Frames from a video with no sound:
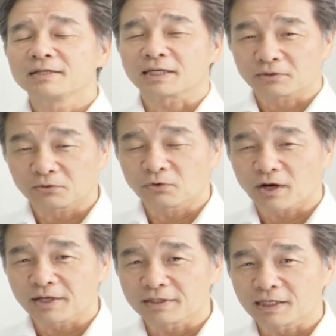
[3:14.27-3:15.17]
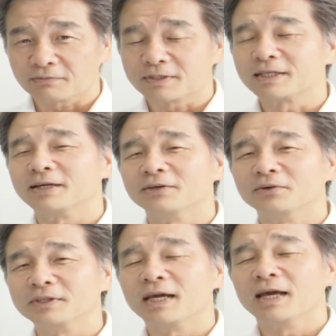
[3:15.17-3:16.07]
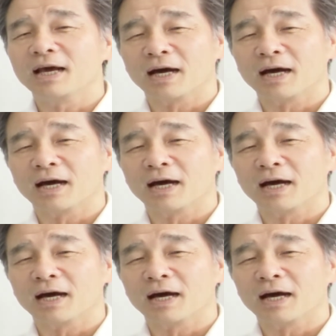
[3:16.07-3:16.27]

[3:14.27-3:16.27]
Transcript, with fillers: 先ほどご覧いただきましたように